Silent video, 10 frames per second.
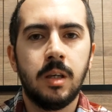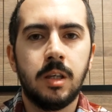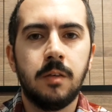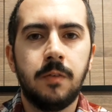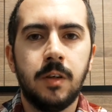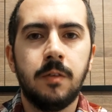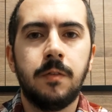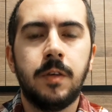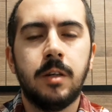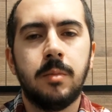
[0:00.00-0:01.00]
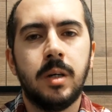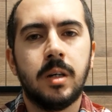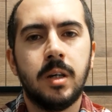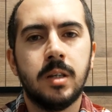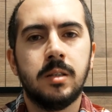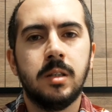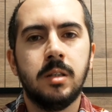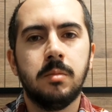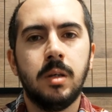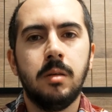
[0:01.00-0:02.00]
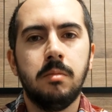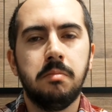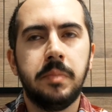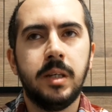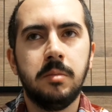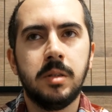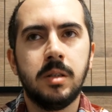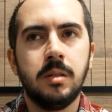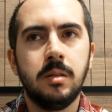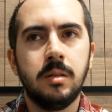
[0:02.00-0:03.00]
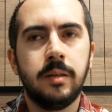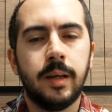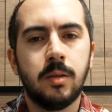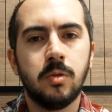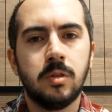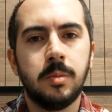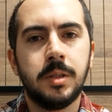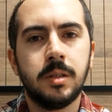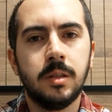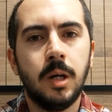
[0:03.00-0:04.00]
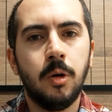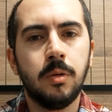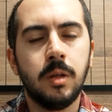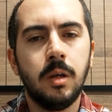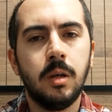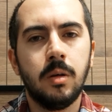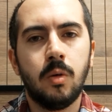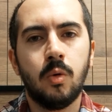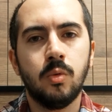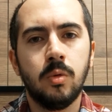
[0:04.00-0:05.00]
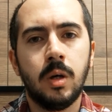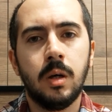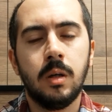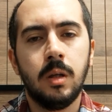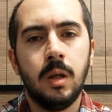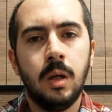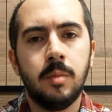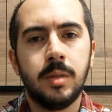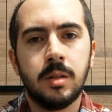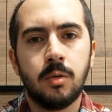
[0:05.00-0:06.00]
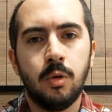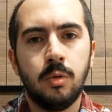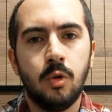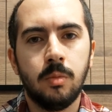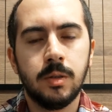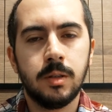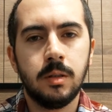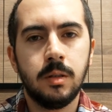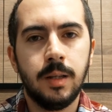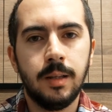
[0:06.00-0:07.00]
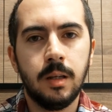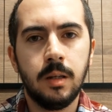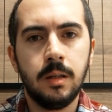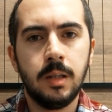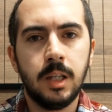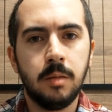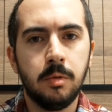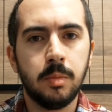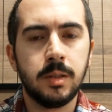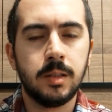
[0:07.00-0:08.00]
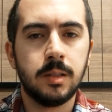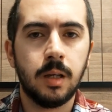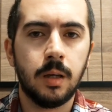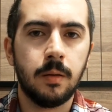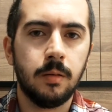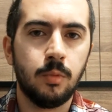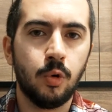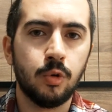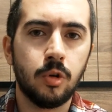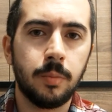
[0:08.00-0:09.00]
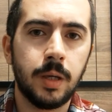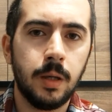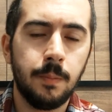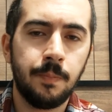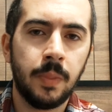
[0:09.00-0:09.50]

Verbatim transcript: İki fir firmaya kıyasladığımda benim için Teknosa bir tık daha önde. Onu da bir tık önde olmasının nedeni dediğim gibi size bu ödemeyi